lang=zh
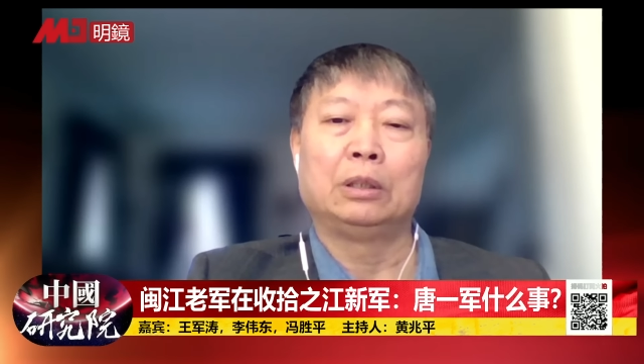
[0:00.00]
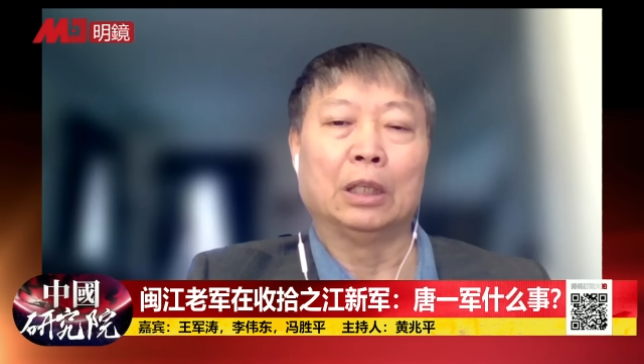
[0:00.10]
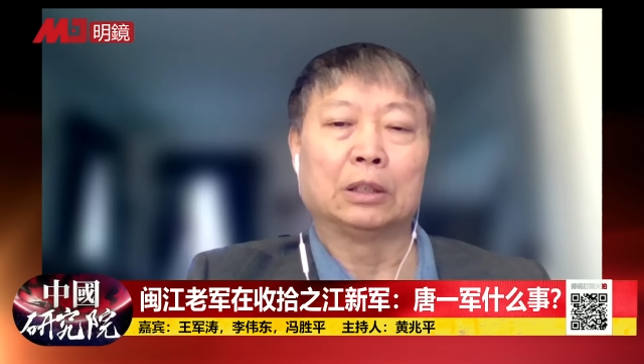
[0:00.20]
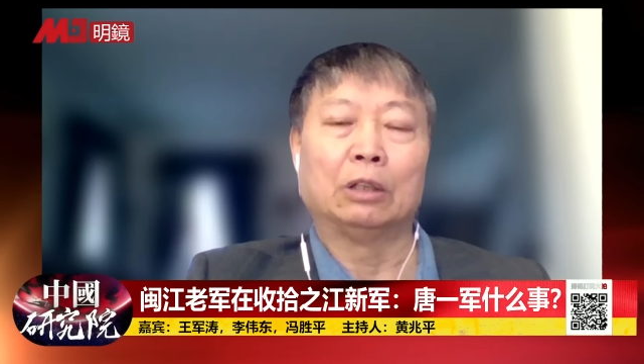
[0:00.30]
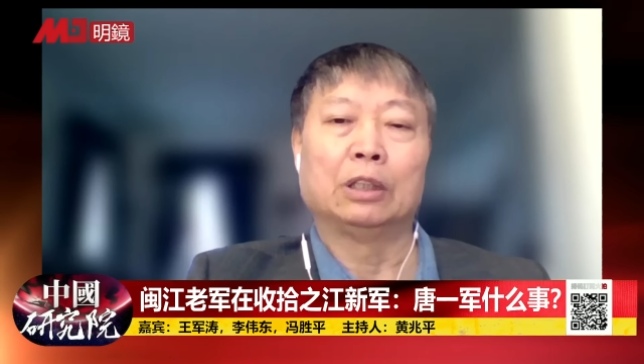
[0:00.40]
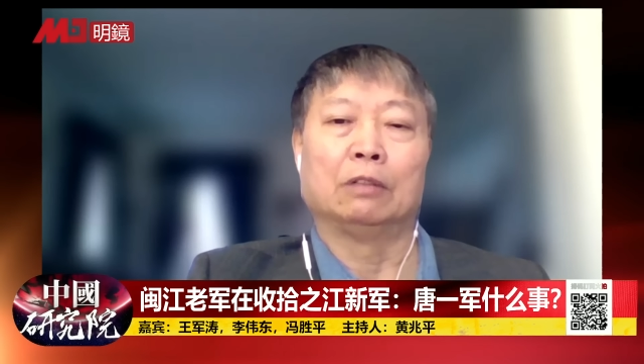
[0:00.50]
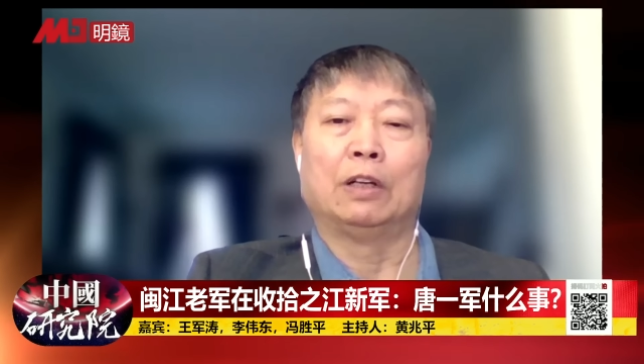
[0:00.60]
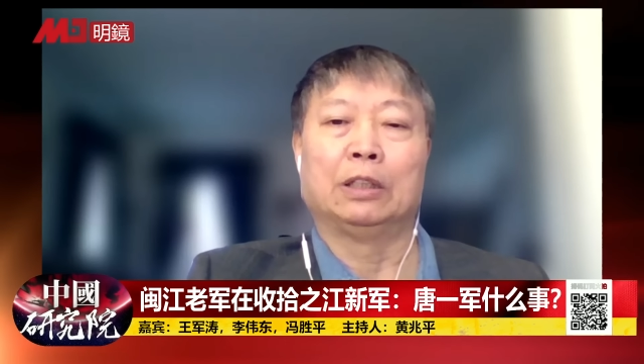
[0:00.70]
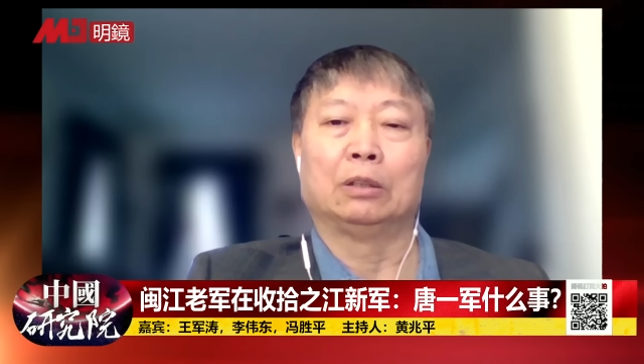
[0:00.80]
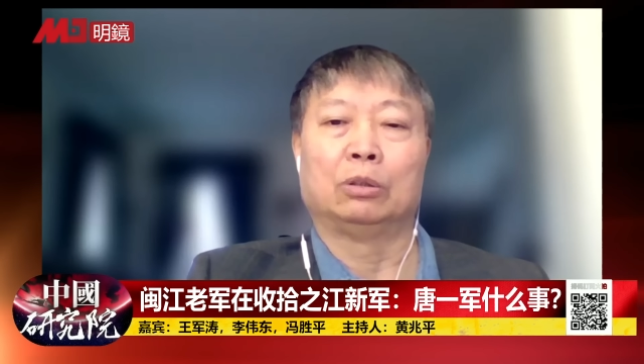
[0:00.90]
也朝那个
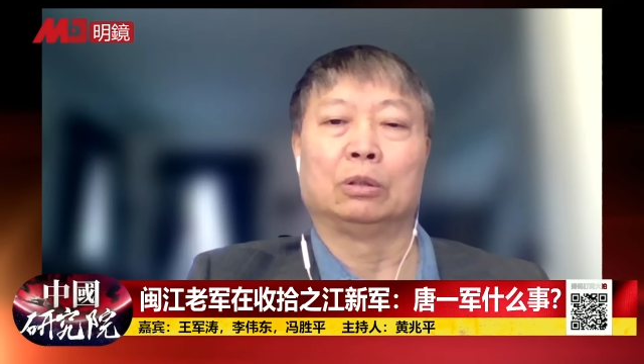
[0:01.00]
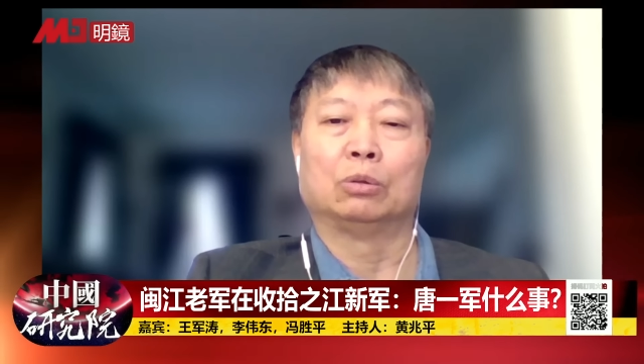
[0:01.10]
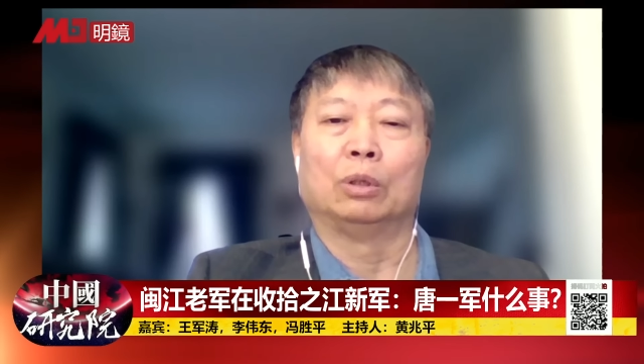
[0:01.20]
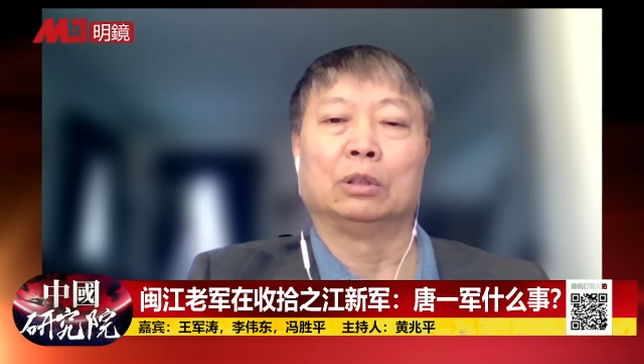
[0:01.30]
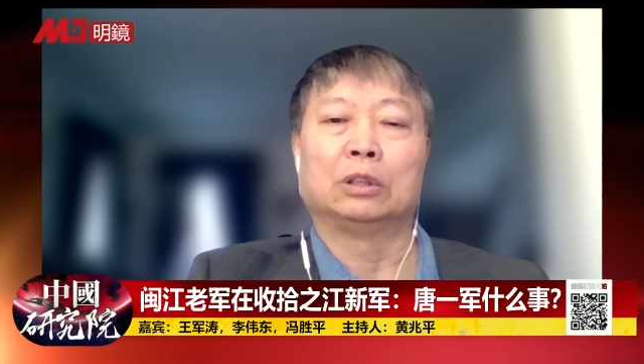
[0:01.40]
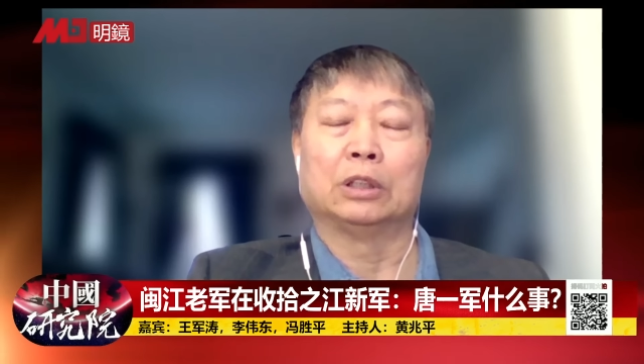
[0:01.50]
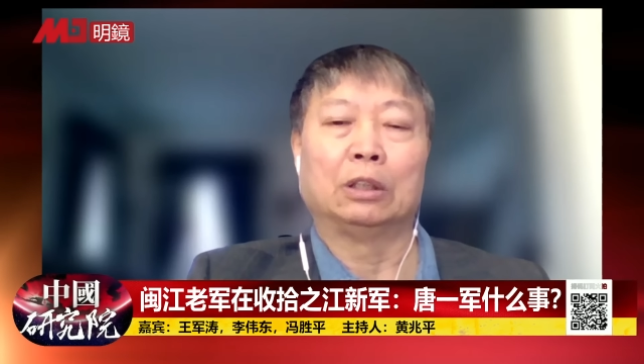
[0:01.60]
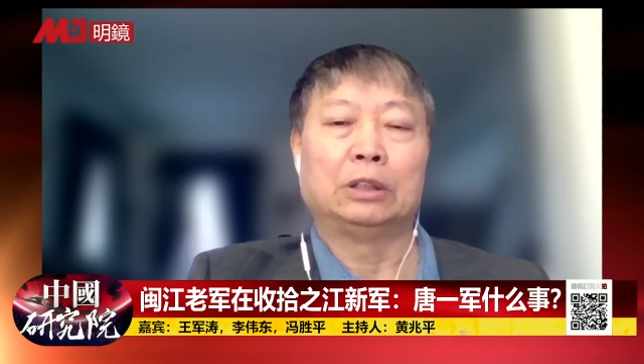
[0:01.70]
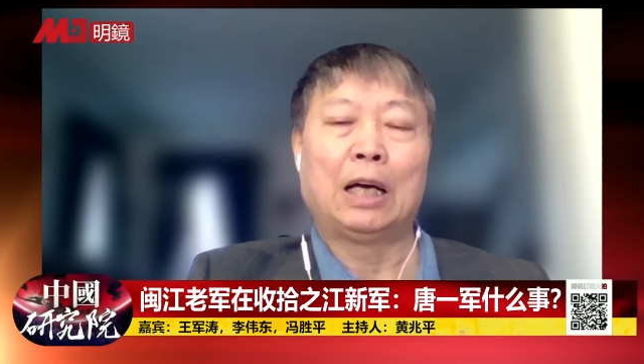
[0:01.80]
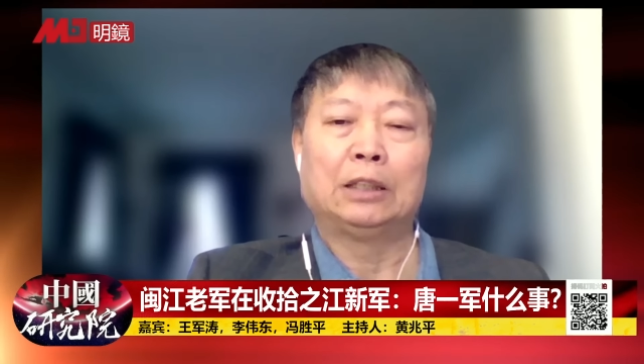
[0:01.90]
方向去做，至
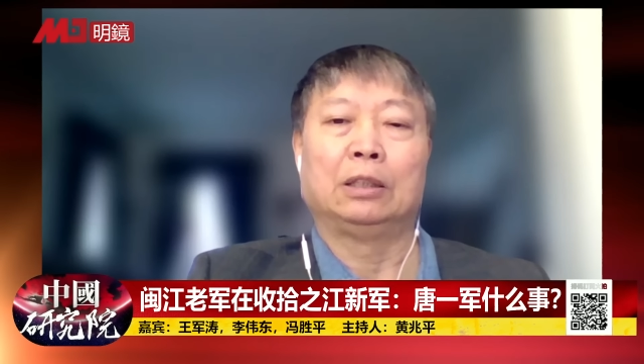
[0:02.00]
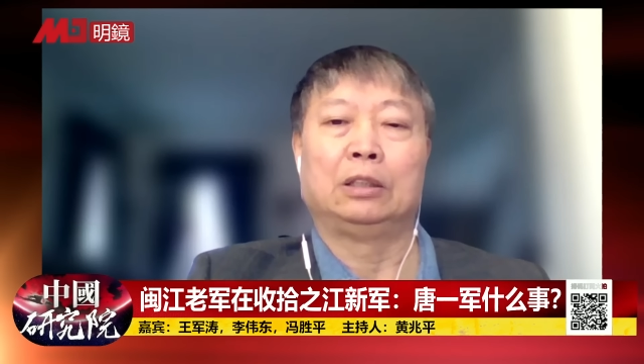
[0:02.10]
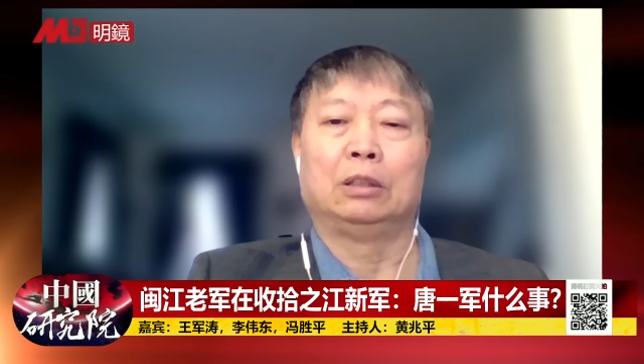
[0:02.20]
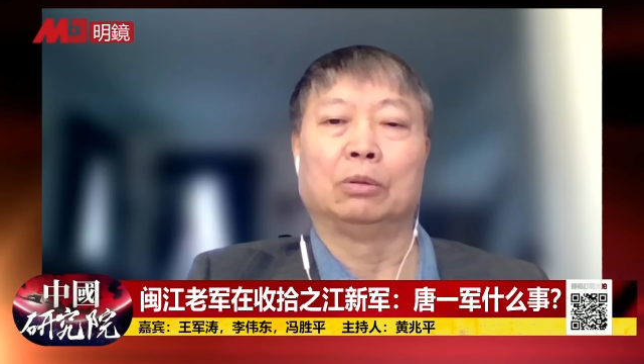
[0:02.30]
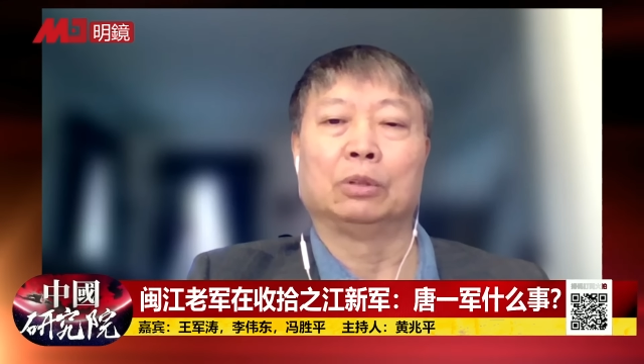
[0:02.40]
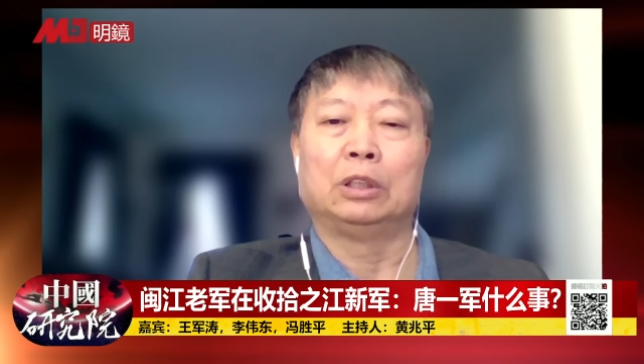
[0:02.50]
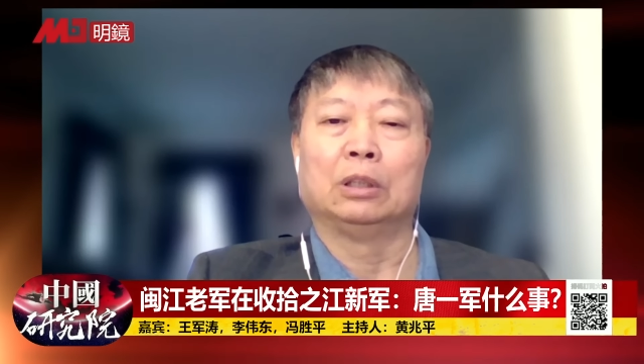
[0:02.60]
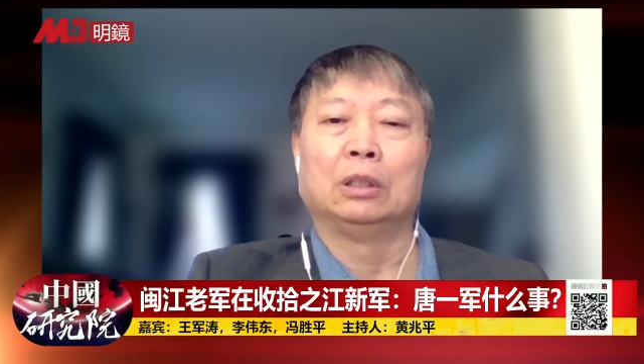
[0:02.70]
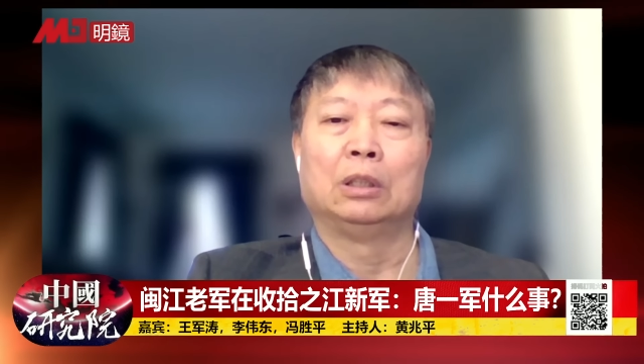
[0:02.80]
少加上一些东西，